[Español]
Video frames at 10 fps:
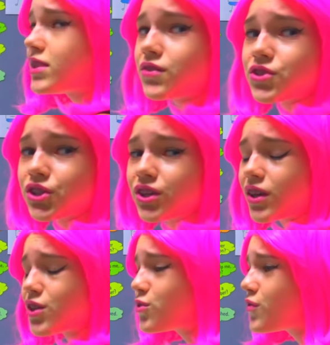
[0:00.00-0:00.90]
Chicas,
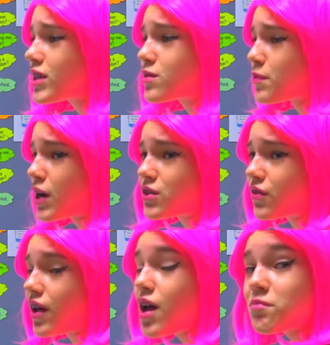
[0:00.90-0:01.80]
no hablaba con
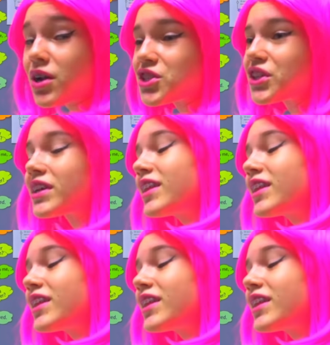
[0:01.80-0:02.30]
ustedes. Chicos,